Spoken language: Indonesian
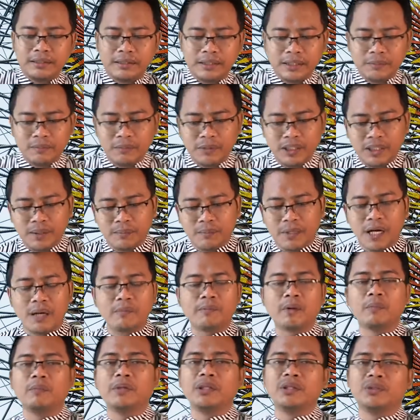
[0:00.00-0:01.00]
tim
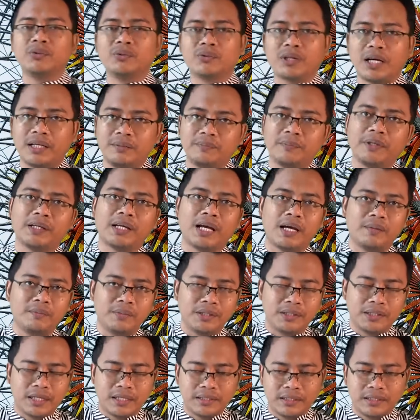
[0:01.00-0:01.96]
lima pembentukan PKB